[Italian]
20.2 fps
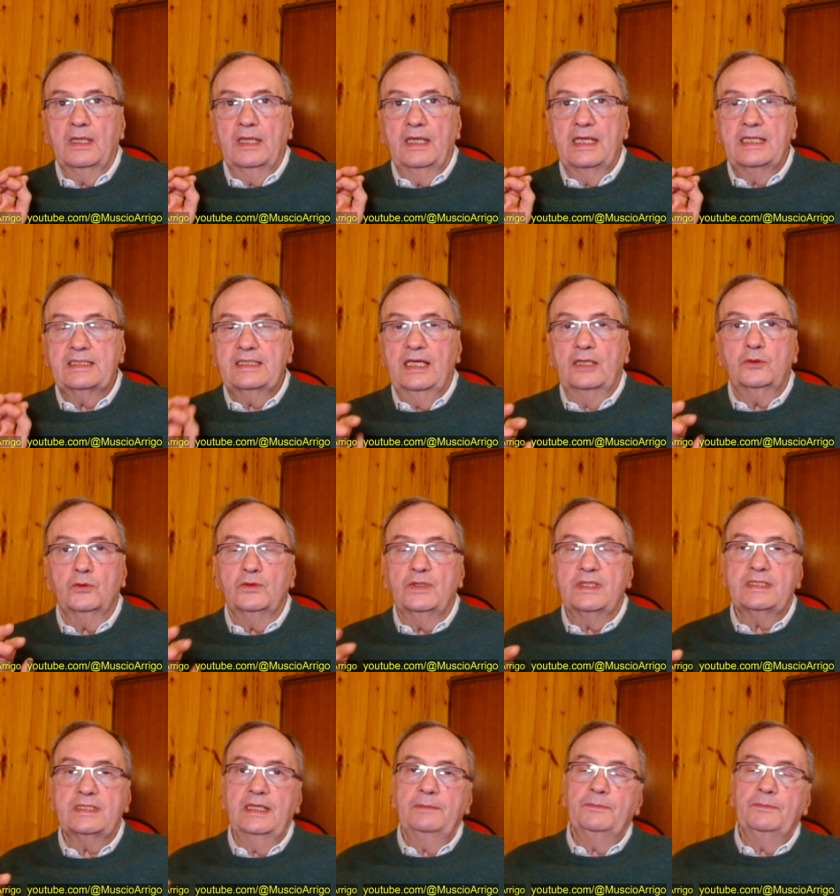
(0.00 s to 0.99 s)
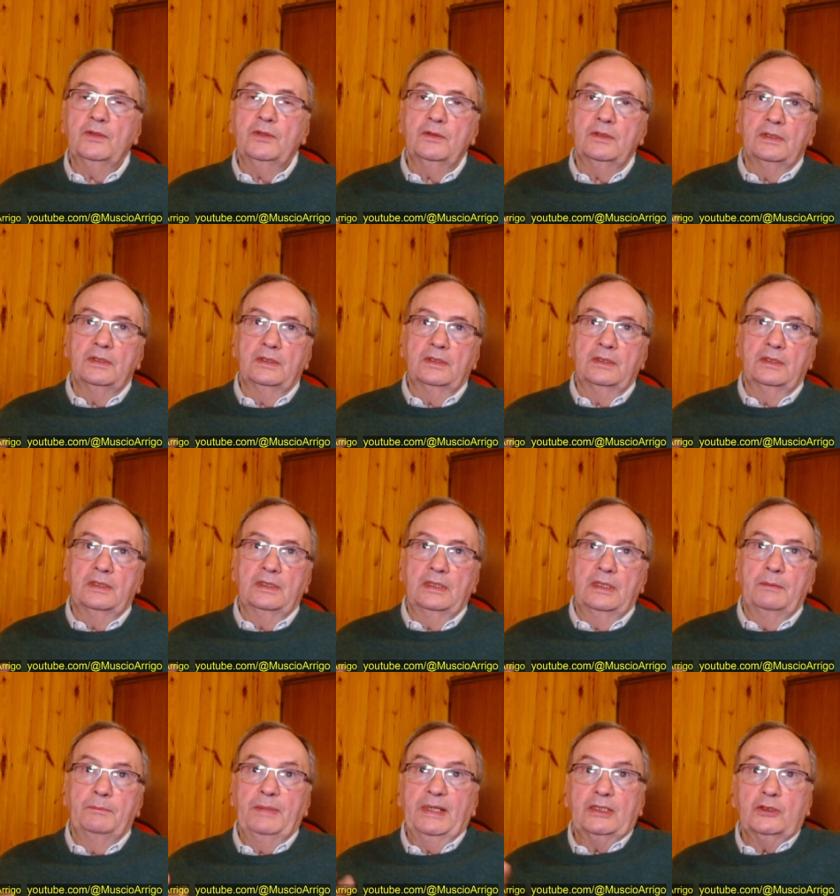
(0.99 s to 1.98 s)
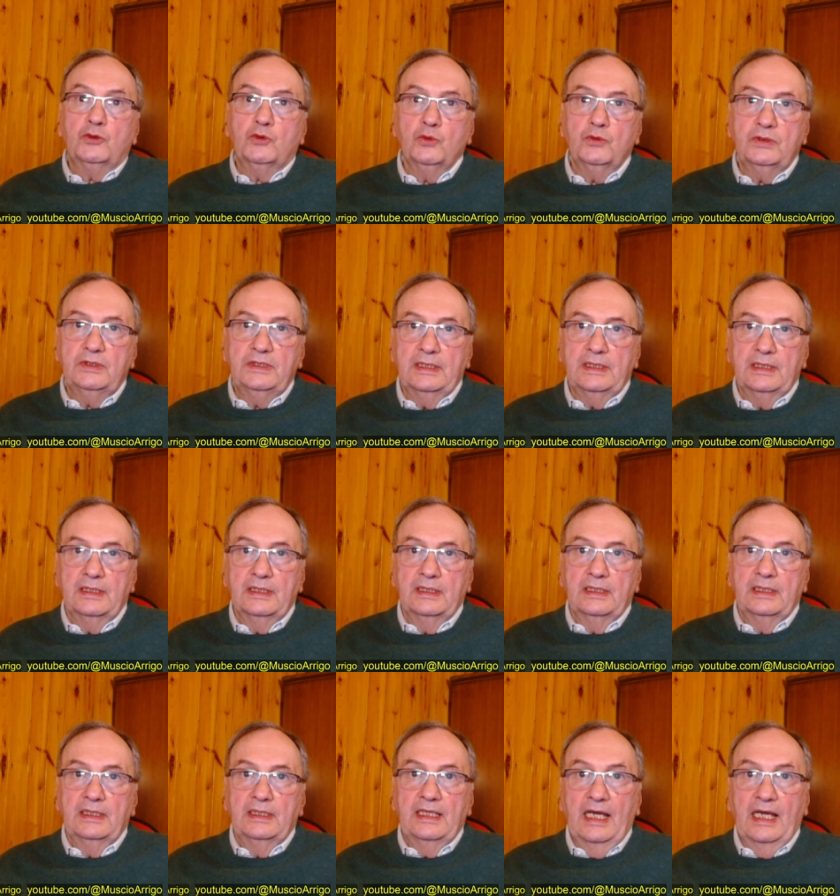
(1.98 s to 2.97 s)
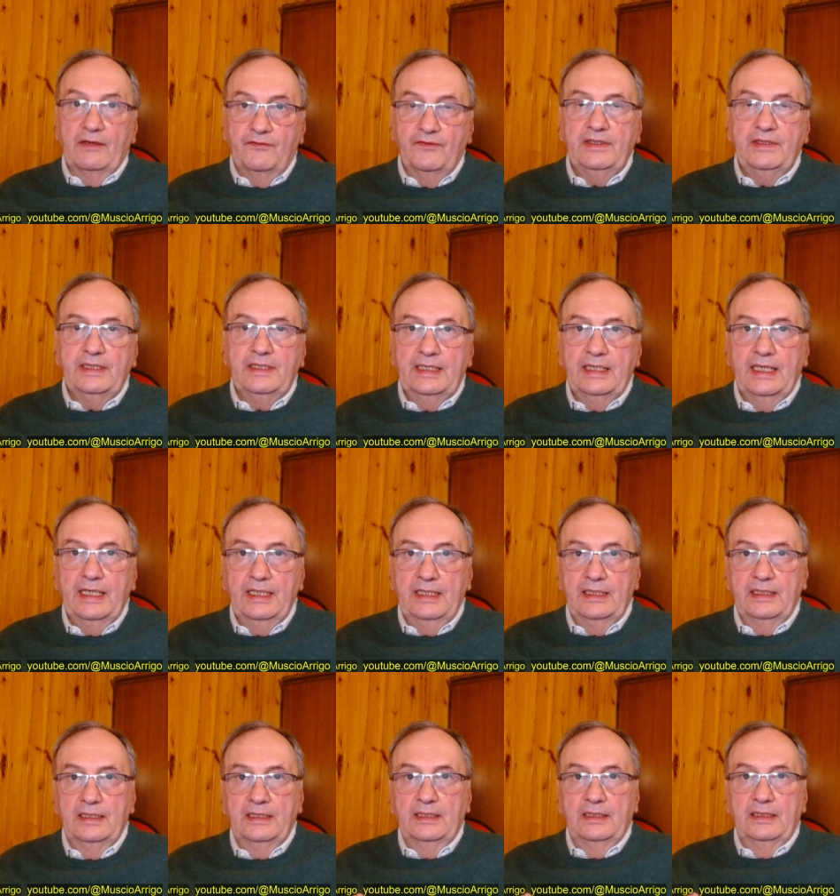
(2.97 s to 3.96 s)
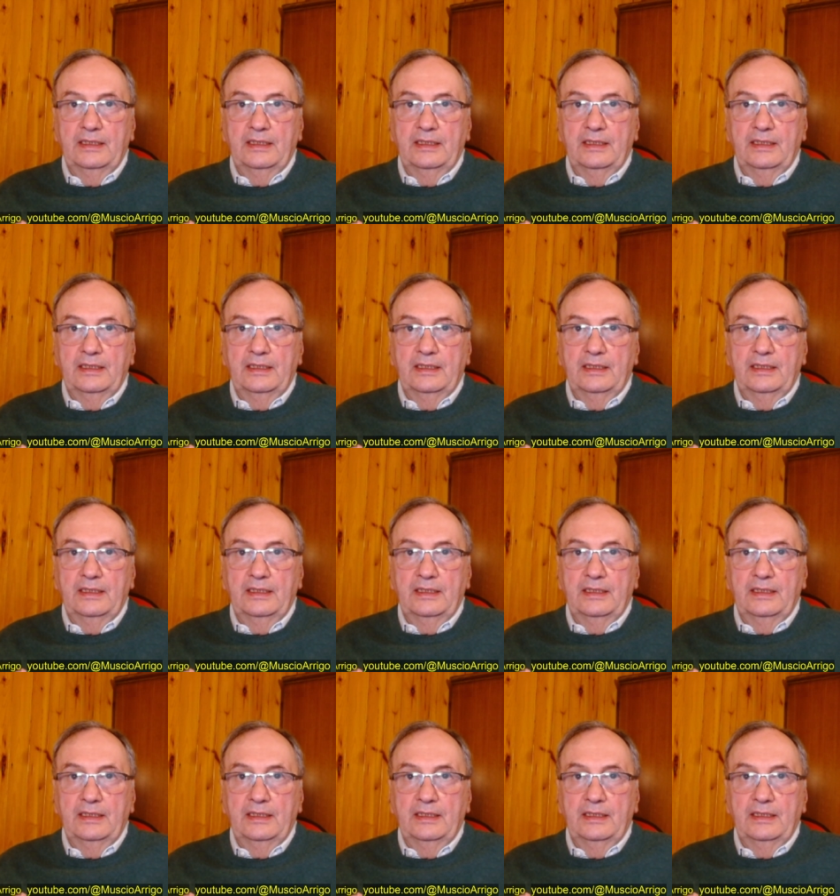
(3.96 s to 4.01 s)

è stato un esempio per tutti affinché